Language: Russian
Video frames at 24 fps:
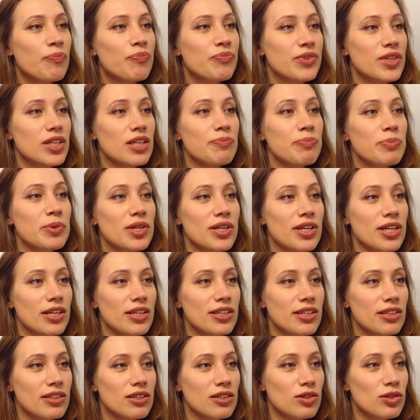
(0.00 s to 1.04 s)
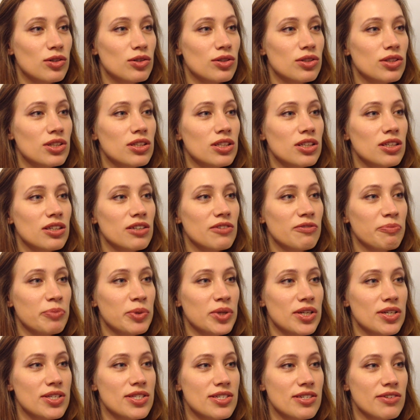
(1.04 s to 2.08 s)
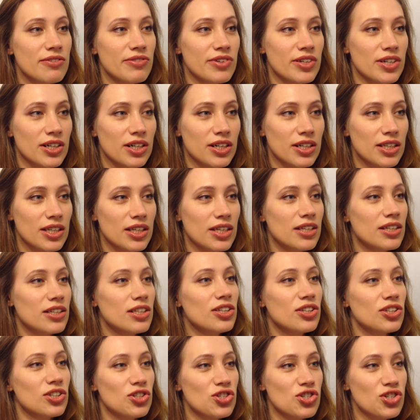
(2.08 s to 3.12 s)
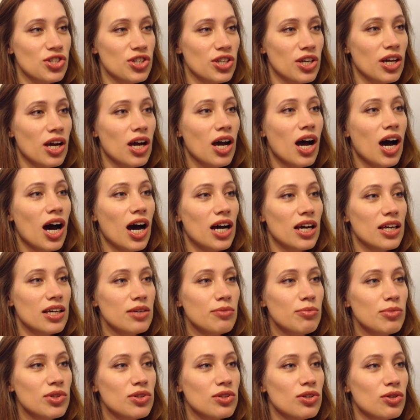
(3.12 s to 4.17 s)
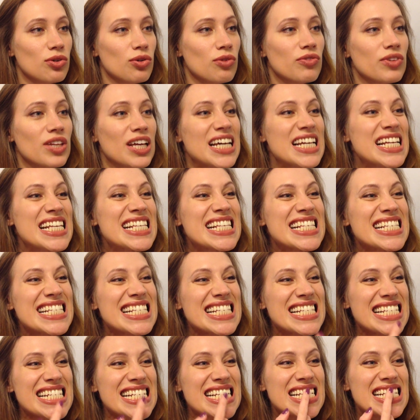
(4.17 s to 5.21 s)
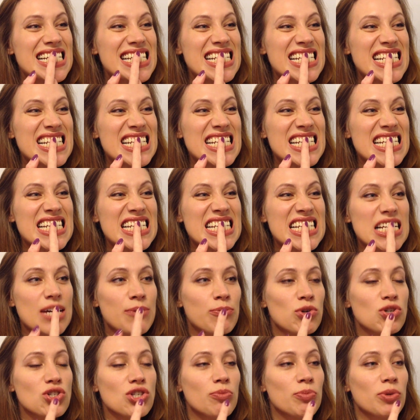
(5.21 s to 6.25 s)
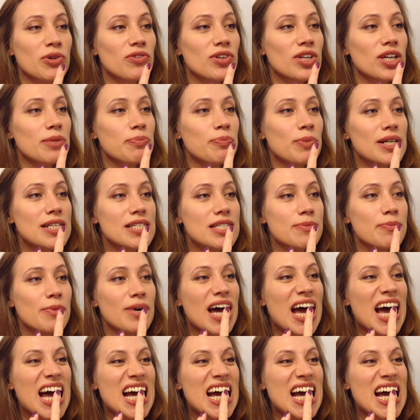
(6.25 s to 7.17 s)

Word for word: Не, перед... о, не впереди верхние, не нижние, а именно ровно. Можно проверять пальцем.